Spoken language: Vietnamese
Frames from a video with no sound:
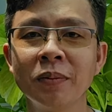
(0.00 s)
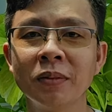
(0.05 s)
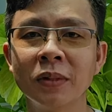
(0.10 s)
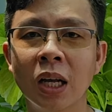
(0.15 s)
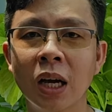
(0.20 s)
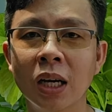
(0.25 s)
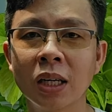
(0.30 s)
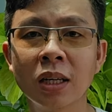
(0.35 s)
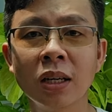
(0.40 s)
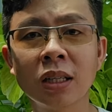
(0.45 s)

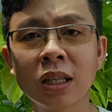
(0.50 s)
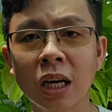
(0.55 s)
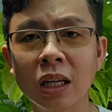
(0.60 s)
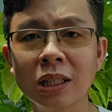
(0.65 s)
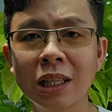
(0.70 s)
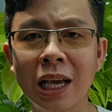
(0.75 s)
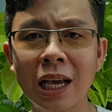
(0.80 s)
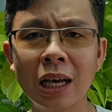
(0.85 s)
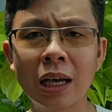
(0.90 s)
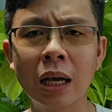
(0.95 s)
đó cứ
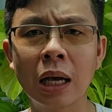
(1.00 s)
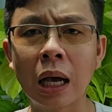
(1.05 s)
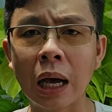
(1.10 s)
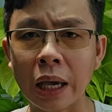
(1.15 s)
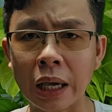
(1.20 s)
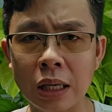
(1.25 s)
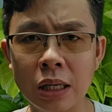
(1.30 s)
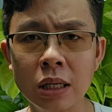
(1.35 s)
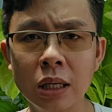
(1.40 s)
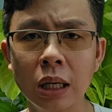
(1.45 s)
cân nhắc
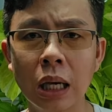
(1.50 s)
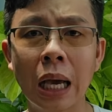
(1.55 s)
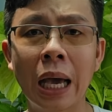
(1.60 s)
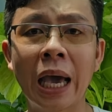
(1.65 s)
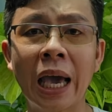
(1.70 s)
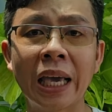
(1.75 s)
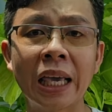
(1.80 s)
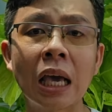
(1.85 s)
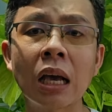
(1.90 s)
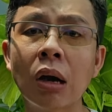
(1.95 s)
kỹ
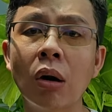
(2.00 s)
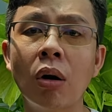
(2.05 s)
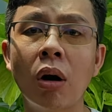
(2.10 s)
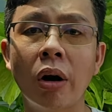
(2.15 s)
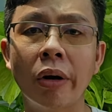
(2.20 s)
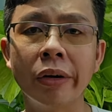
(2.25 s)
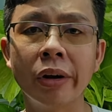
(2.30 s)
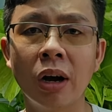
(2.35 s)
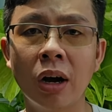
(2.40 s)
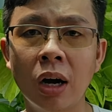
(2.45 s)
hai cái câu
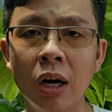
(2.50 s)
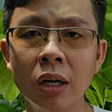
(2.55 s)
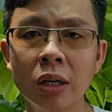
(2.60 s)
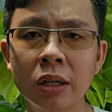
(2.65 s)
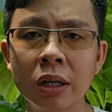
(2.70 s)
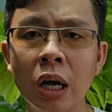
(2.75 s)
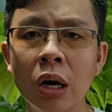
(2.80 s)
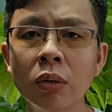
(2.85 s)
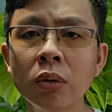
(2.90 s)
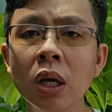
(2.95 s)
hỏi đó
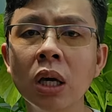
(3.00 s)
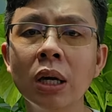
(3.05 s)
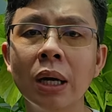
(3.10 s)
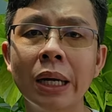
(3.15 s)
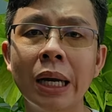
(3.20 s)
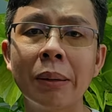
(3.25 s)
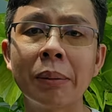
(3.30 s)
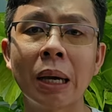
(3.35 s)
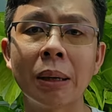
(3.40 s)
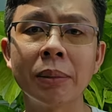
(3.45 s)
nếu như
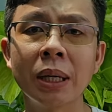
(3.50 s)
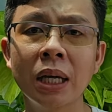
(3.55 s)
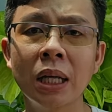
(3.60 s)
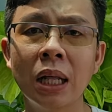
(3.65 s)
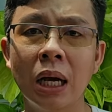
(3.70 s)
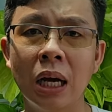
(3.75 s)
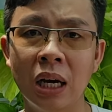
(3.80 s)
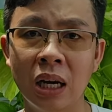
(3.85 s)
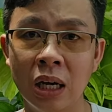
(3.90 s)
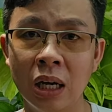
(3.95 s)
anh em cảm thấy
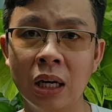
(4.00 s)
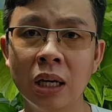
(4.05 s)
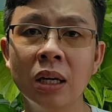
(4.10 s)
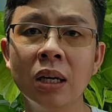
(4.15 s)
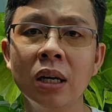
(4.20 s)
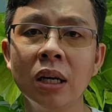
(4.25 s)
là à,